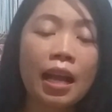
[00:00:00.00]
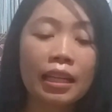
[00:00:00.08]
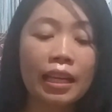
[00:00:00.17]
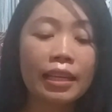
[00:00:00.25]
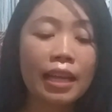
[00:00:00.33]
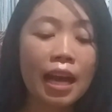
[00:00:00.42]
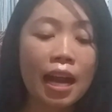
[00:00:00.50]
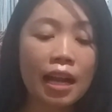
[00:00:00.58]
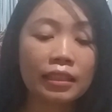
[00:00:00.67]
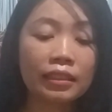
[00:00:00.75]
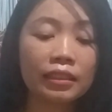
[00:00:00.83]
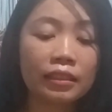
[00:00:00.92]

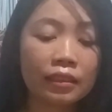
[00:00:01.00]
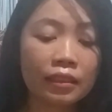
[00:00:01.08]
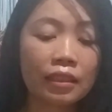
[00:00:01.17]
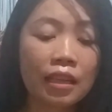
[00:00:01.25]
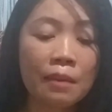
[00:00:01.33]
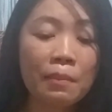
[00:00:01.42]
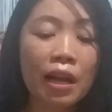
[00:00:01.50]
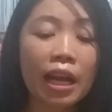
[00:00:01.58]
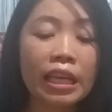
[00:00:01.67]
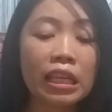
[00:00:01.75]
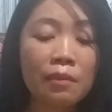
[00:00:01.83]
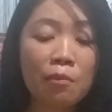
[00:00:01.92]
kanang
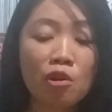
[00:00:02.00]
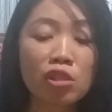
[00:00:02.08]
makahimo